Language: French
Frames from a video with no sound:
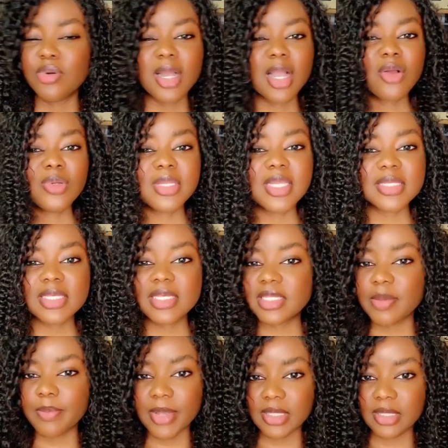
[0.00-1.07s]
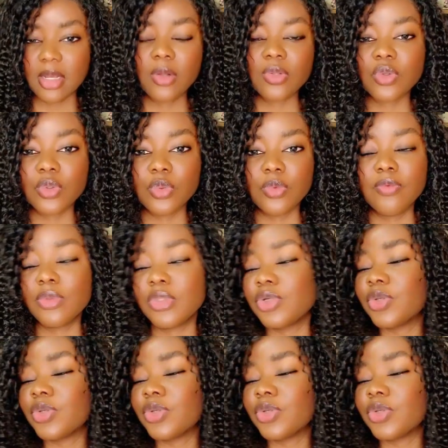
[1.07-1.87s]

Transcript: pour raconter ce qui s'est passé entre nous,